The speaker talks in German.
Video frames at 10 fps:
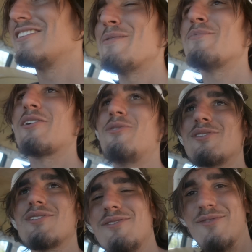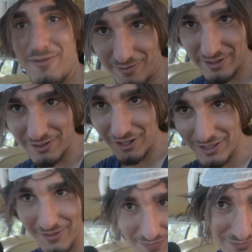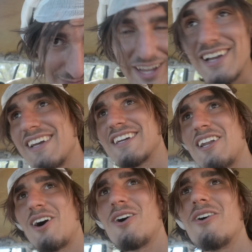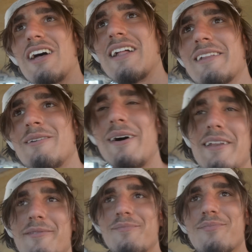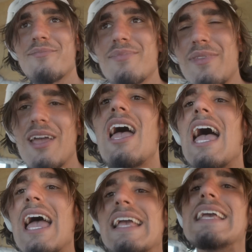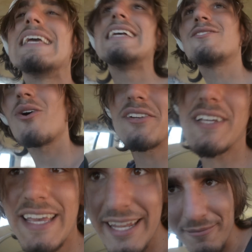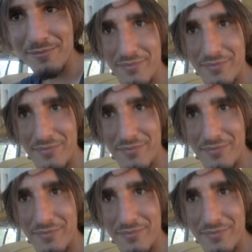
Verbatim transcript: Die hat mich dann kurz versorgt. Genau, und hat halt gemeint, ich sollte gehen.